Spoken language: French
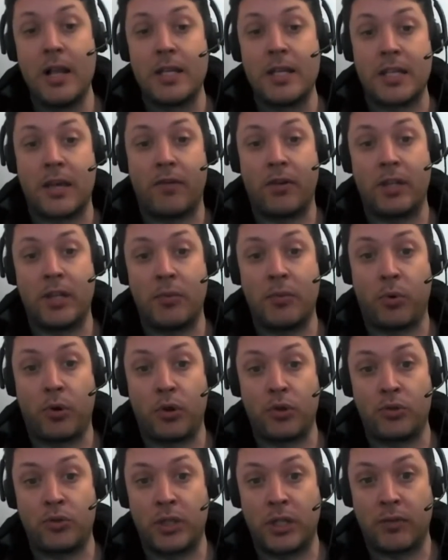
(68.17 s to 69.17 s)
ça va être des
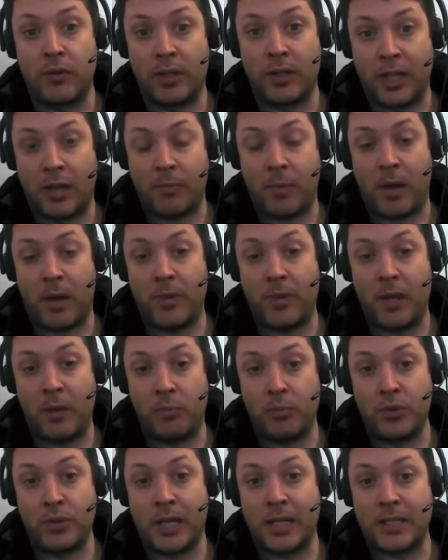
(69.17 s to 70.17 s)
produits qui vont être capables
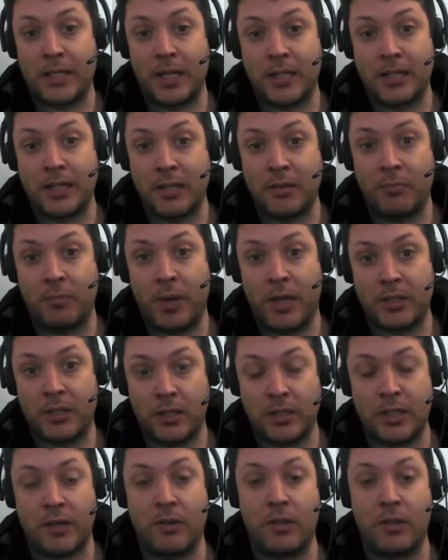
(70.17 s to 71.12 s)
d'être plus accessibles parce que ça